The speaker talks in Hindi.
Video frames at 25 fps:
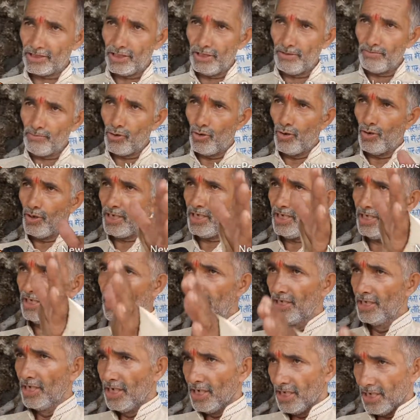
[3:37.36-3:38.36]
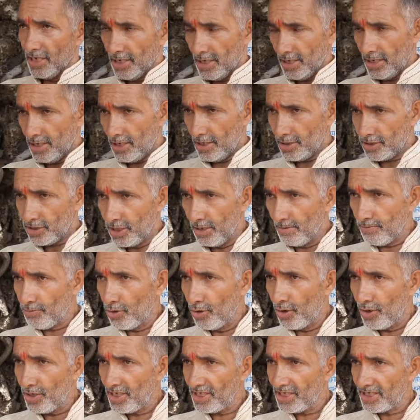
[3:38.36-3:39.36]
शिवखोड़ी
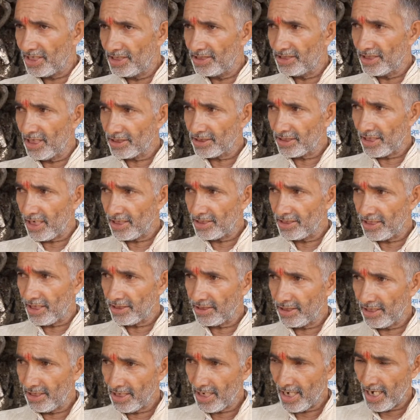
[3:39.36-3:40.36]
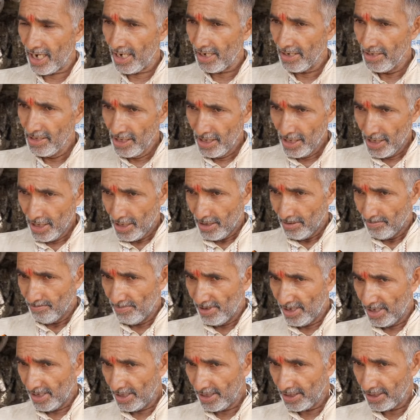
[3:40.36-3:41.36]
शिवखोड़ी की यात्रा जाती है
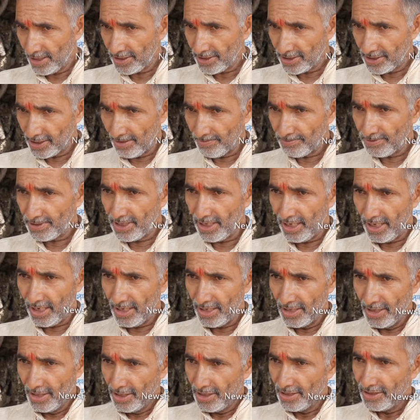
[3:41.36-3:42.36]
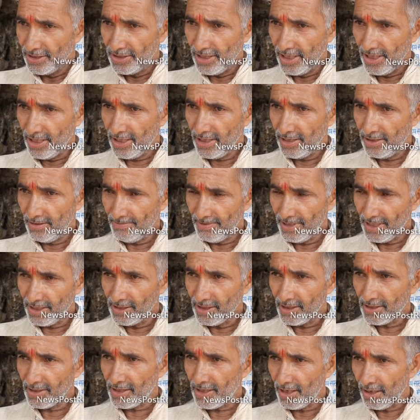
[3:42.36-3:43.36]
मैं सबसे ये
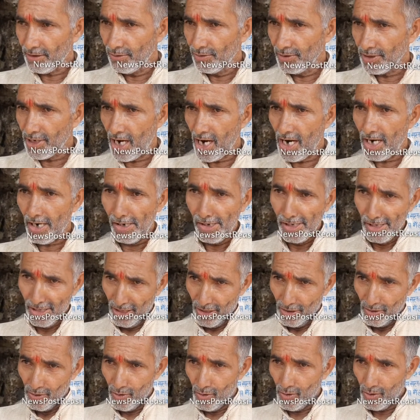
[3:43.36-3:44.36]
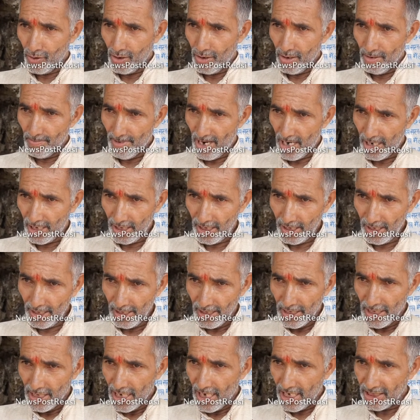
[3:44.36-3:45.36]
निवेदन करूँगा और हमारे
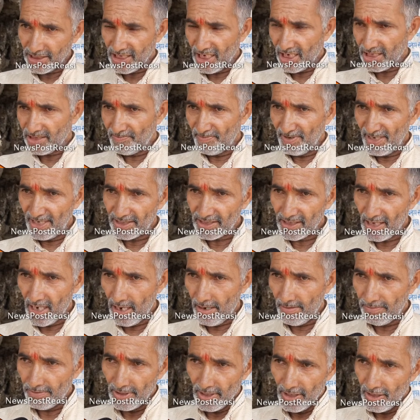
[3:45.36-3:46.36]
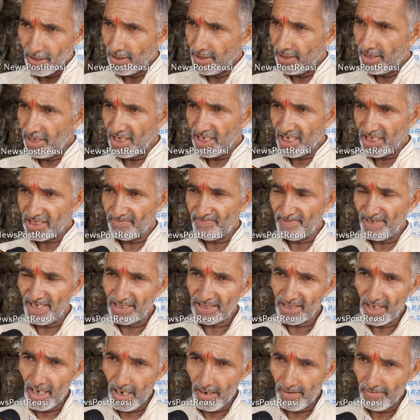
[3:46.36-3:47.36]
एसएसपी साहब डीएसपी
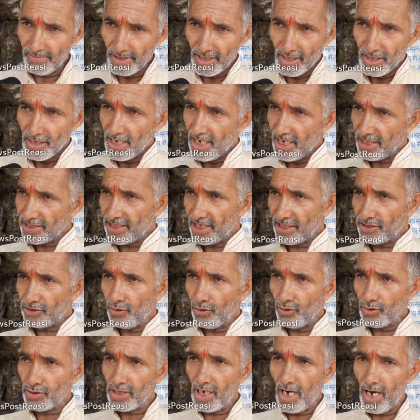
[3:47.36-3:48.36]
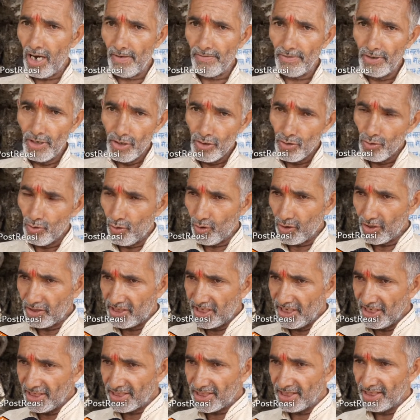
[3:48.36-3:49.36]
साहब एसएचओ साहब और
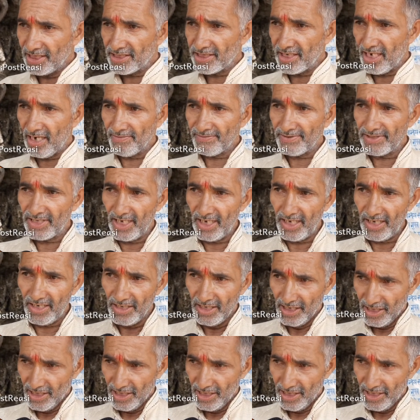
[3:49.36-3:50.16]
डीसी साहब से